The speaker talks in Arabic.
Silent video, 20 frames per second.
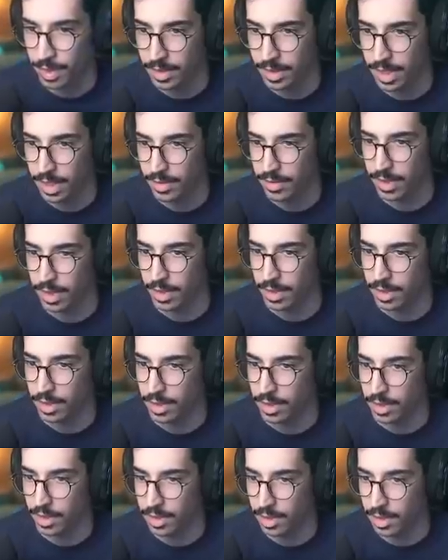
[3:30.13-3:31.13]
تكفى
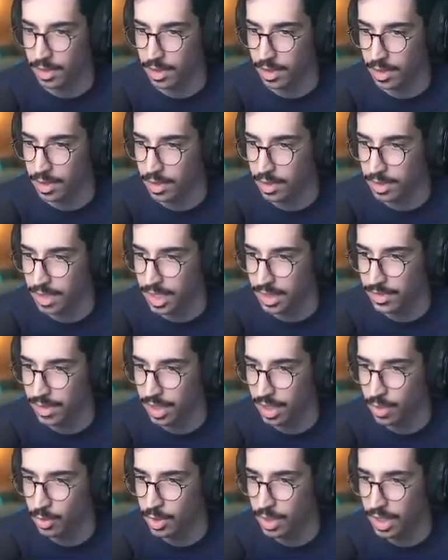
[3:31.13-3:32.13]
تكفى يا
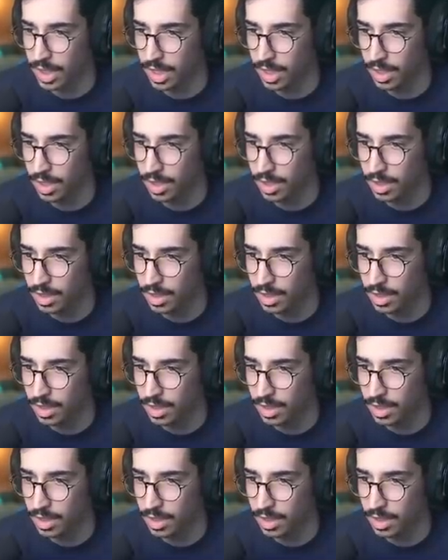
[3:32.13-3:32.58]
خوي لا